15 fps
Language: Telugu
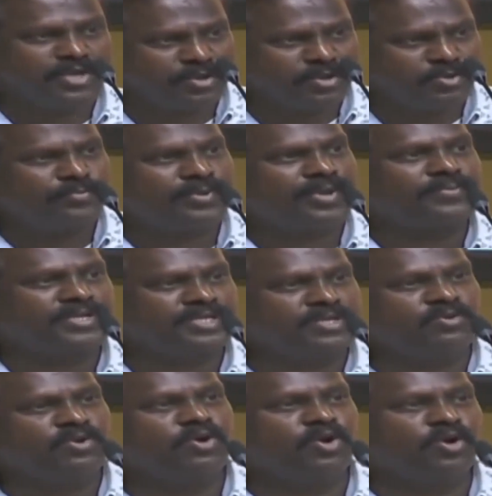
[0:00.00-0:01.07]
మీరు
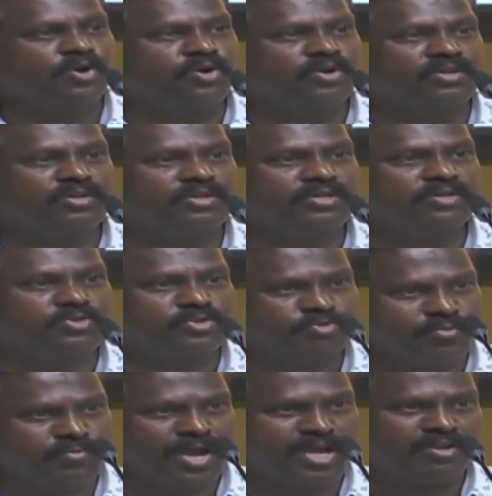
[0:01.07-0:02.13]
ప్రపంచంలో
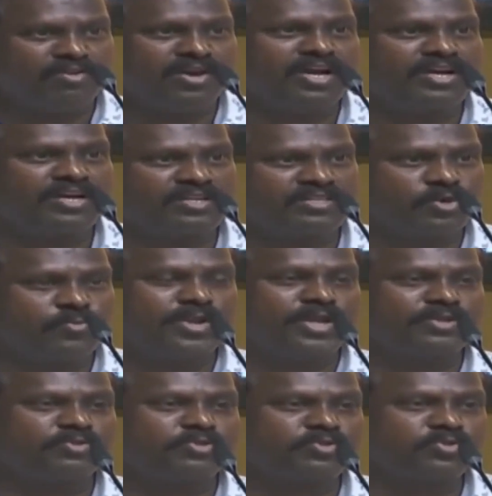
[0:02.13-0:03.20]
విశ్వమానవ
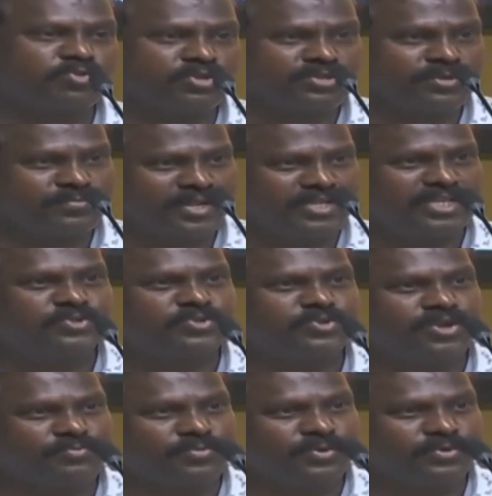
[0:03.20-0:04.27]
శుభ్రతత్వం కోసం
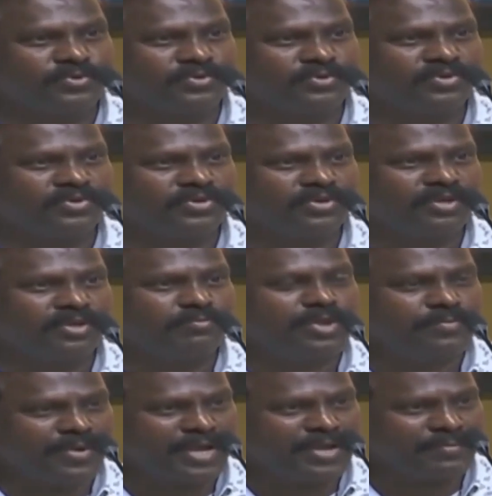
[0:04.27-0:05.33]
పనిచేస్తున్నప్పుడు
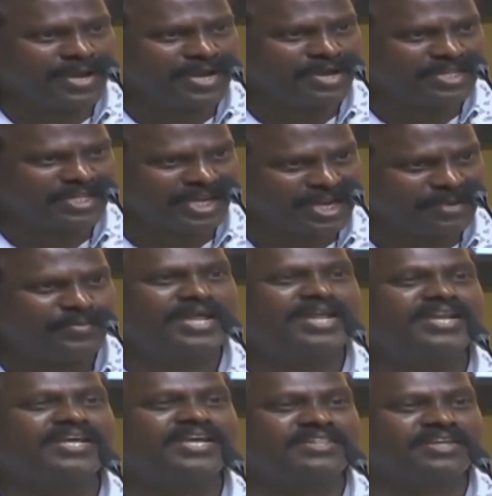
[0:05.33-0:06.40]
మీ పరిపాలన అది
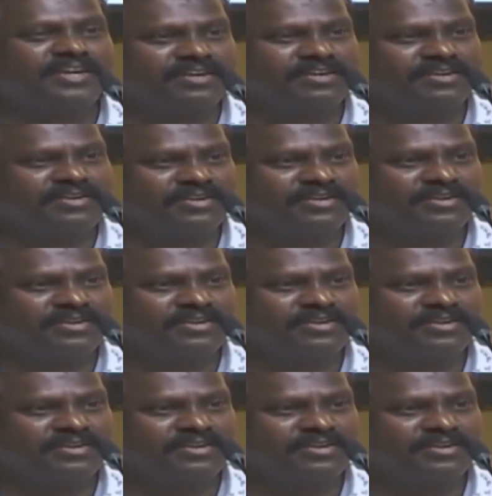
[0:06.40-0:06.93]
కనపడాలి కదా